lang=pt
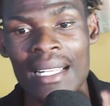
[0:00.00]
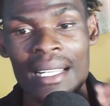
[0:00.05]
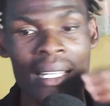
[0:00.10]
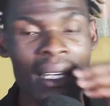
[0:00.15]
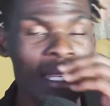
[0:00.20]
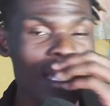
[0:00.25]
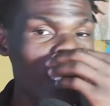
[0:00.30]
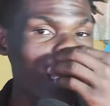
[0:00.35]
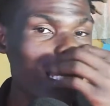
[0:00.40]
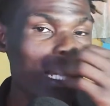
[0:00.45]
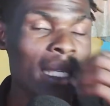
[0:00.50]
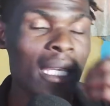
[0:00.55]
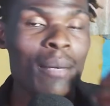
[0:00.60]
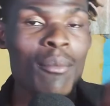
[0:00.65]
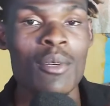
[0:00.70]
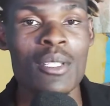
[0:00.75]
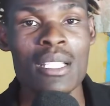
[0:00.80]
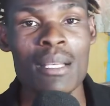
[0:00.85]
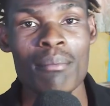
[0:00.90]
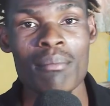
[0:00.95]
Aqui em
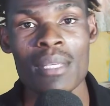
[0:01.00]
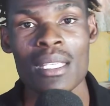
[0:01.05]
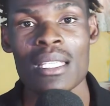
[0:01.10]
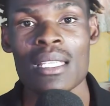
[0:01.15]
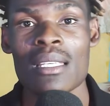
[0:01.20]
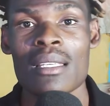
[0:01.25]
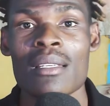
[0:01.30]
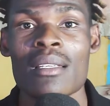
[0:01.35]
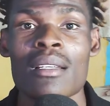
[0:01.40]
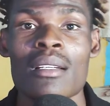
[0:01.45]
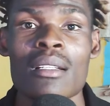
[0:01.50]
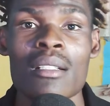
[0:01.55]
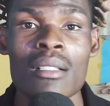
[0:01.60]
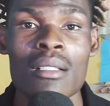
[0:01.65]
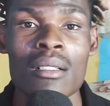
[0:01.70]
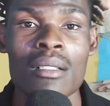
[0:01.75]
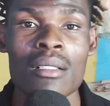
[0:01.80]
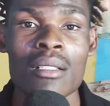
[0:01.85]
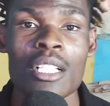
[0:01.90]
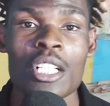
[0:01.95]
Moçambique,
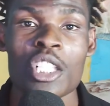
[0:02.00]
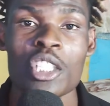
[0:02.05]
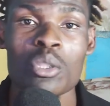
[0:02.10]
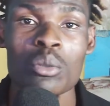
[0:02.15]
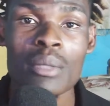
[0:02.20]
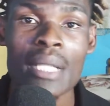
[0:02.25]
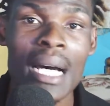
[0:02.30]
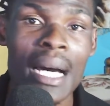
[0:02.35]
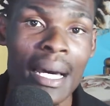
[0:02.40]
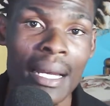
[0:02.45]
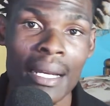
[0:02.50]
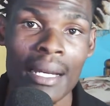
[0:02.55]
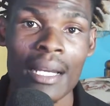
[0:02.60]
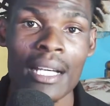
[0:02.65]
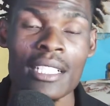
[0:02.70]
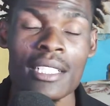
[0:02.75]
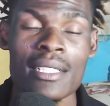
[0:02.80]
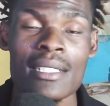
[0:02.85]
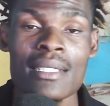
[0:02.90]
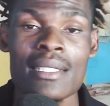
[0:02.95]
uh, estudar, a
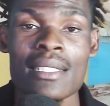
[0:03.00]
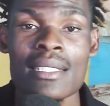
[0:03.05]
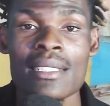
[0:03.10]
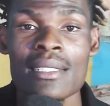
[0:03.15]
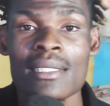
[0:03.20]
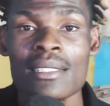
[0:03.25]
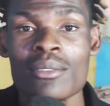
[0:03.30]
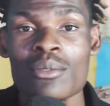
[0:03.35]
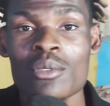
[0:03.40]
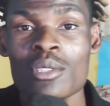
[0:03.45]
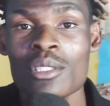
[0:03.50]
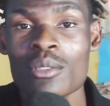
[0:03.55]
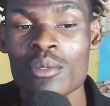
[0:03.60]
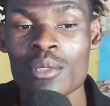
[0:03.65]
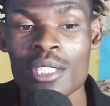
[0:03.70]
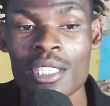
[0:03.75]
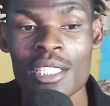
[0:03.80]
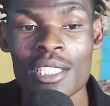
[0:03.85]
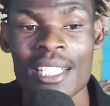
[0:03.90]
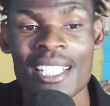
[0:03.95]
gente nos não
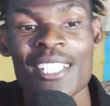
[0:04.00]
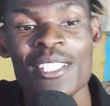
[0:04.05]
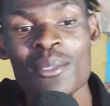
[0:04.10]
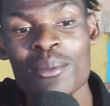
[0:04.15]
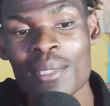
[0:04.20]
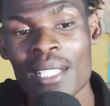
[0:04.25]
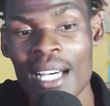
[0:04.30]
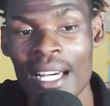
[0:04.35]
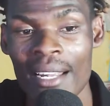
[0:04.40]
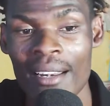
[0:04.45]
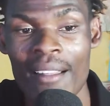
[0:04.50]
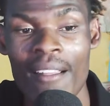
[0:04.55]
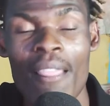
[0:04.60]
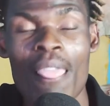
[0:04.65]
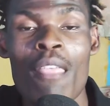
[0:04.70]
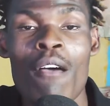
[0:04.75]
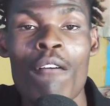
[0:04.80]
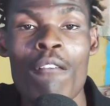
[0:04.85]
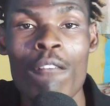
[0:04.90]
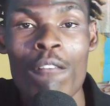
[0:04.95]
diz estudar.
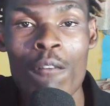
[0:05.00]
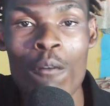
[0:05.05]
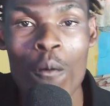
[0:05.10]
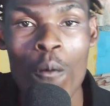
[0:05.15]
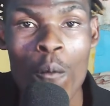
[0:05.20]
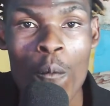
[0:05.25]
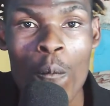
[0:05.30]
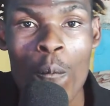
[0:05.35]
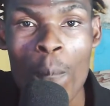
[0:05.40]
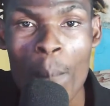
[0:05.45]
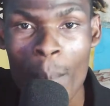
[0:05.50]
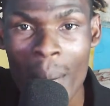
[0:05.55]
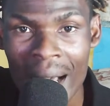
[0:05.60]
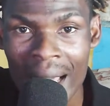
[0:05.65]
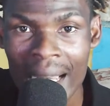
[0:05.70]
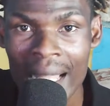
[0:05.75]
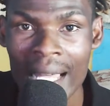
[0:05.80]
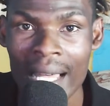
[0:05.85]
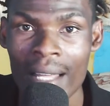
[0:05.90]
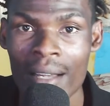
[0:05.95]
Vou
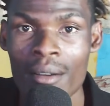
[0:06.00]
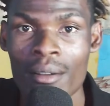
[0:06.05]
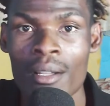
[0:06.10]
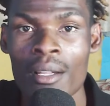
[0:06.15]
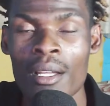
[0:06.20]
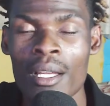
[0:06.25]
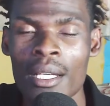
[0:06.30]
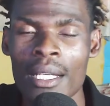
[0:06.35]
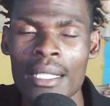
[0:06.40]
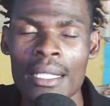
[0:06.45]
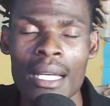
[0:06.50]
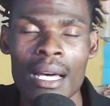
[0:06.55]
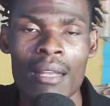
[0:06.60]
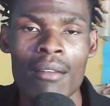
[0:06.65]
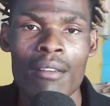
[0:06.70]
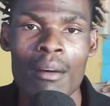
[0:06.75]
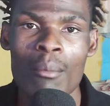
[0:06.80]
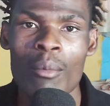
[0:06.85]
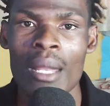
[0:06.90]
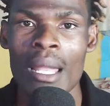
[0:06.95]
marar. Que tal?
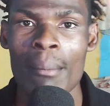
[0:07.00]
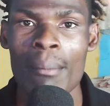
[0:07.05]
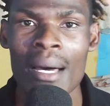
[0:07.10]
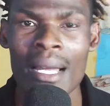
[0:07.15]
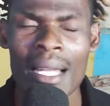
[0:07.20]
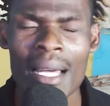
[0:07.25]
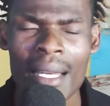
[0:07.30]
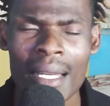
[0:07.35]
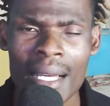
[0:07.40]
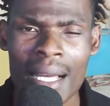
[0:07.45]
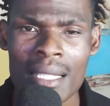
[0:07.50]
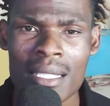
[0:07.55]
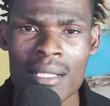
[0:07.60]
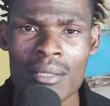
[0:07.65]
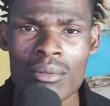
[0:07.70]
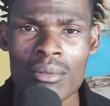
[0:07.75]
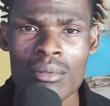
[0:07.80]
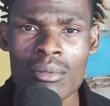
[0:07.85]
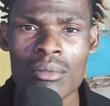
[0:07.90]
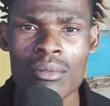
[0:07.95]
Vamos lá marar em casa
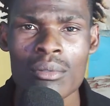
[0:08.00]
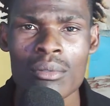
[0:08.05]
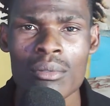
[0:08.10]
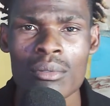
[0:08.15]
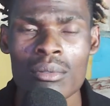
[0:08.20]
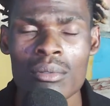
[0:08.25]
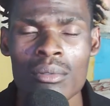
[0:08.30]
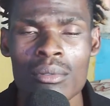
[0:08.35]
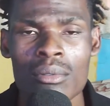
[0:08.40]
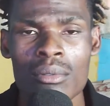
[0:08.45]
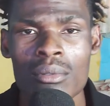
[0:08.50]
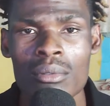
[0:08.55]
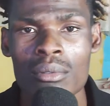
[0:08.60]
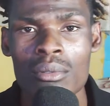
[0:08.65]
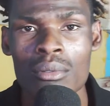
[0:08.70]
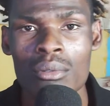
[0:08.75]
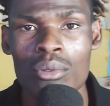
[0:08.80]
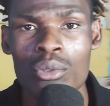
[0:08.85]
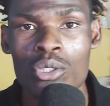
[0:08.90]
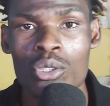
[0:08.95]
do,
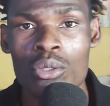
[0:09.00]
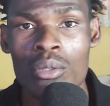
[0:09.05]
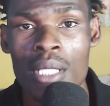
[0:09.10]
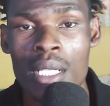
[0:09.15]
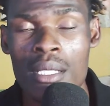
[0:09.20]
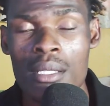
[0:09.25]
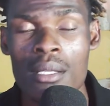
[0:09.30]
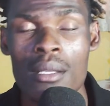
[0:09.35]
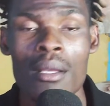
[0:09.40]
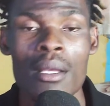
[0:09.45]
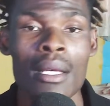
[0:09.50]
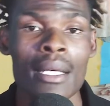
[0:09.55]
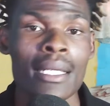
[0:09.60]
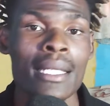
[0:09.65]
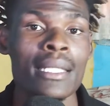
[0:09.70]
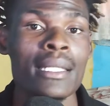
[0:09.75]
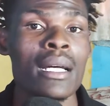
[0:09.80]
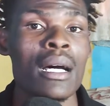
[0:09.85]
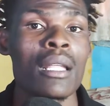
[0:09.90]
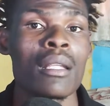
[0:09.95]
do Júrias. Que
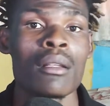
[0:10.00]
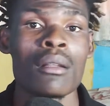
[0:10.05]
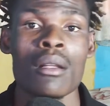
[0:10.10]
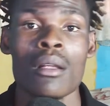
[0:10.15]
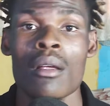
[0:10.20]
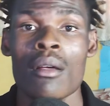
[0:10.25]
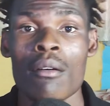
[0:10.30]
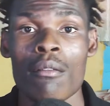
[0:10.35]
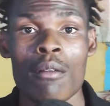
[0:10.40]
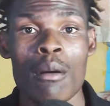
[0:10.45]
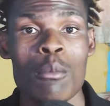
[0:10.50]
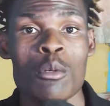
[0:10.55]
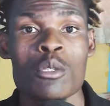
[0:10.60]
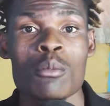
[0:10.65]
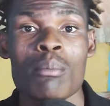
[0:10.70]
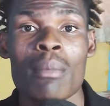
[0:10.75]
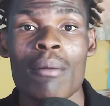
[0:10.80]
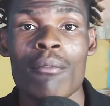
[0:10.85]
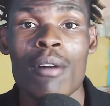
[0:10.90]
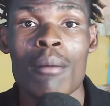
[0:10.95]
tal? Vamos,
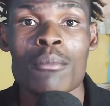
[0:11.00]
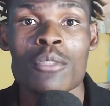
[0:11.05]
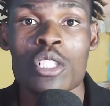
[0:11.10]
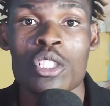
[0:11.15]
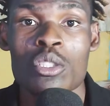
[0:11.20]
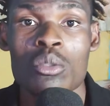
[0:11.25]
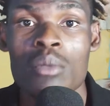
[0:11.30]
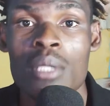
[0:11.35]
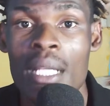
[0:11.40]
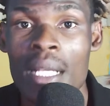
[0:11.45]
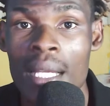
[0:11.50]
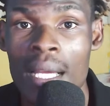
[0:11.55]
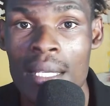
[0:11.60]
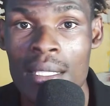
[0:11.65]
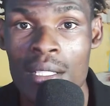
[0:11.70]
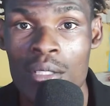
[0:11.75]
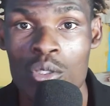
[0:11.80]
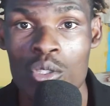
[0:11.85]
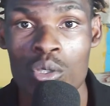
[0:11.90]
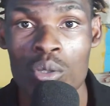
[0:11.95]
vamos estudar em casa do
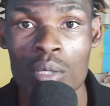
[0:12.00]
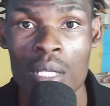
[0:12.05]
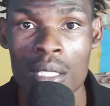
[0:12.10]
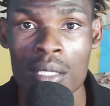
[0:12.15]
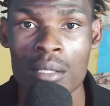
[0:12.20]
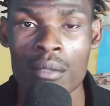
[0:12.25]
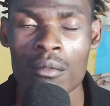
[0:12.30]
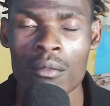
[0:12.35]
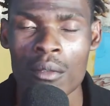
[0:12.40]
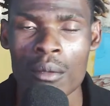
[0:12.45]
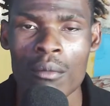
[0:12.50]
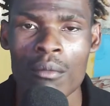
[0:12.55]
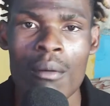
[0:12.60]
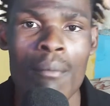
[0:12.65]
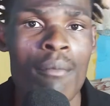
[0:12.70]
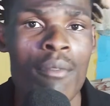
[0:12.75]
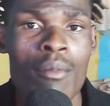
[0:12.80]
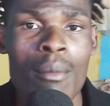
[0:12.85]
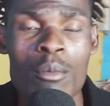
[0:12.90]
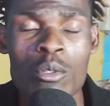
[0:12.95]
Júrias. Vamos,
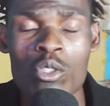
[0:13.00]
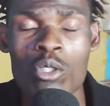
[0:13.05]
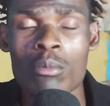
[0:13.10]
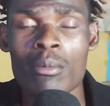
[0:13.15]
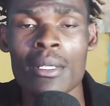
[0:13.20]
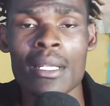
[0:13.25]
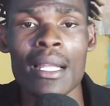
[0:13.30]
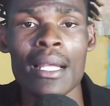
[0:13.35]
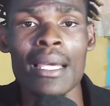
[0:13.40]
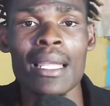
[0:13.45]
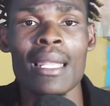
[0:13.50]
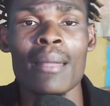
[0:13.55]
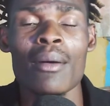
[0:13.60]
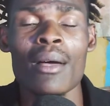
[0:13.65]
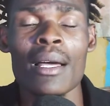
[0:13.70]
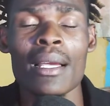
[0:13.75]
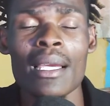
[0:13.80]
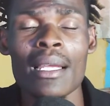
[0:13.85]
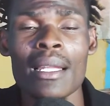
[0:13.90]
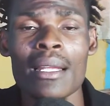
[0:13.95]
vamos combinar aquela,
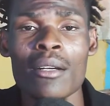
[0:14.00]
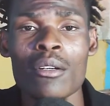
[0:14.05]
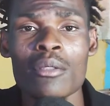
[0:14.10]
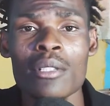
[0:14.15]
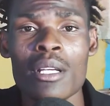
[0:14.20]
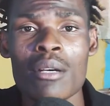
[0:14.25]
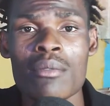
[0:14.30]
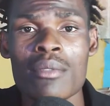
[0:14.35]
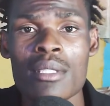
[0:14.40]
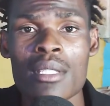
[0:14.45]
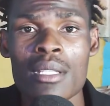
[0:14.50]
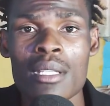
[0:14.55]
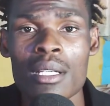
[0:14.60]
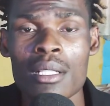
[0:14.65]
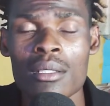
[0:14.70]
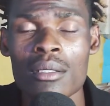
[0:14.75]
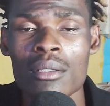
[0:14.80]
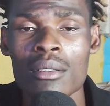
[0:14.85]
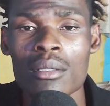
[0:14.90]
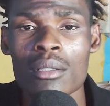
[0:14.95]
aquela reuniãozinha
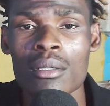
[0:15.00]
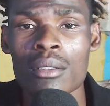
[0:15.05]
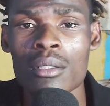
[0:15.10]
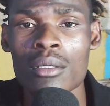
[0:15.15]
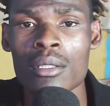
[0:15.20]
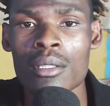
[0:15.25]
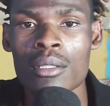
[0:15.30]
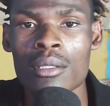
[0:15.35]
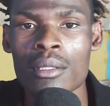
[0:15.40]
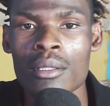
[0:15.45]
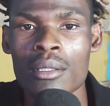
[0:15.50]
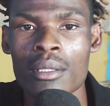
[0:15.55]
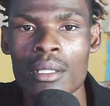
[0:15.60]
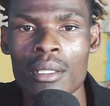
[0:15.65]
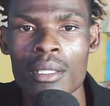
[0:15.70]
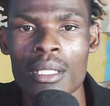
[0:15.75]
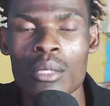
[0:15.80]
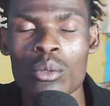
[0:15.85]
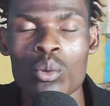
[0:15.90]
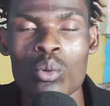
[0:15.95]
uh, eh, da
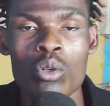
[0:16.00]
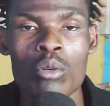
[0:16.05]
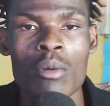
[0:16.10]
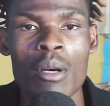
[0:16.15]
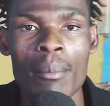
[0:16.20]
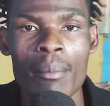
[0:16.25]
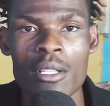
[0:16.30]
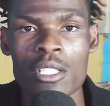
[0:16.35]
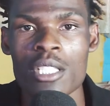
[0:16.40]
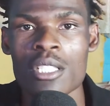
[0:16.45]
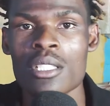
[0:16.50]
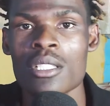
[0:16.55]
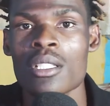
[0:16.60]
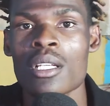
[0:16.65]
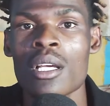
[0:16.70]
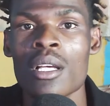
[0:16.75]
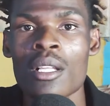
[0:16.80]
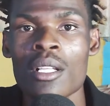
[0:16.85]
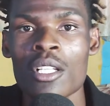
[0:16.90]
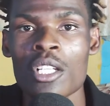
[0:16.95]
turma para a gente
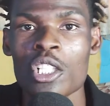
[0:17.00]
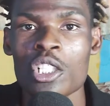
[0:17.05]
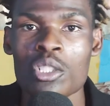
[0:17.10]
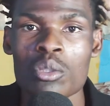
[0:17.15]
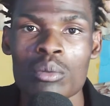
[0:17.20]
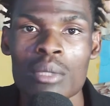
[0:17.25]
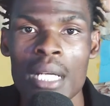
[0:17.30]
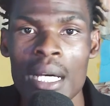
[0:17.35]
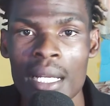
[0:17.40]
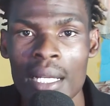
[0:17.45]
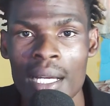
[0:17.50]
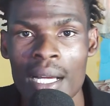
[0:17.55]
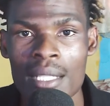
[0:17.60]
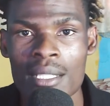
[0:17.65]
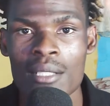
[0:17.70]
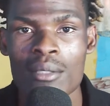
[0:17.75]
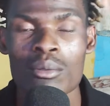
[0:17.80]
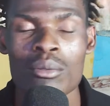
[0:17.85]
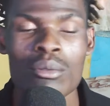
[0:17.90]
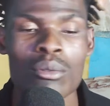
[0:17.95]
estudar em casa
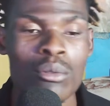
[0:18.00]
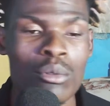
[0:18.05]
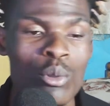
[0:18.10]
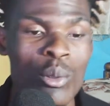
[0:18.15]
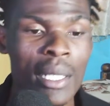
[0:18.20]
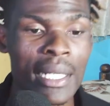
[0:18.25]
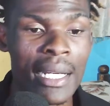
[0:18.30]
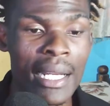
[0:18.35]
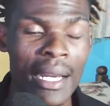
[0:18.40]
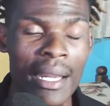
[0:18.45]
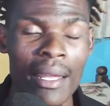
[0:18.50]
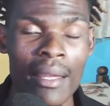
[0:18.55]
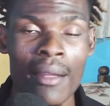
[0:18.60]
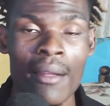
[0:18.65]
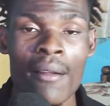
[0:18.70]
do, do André.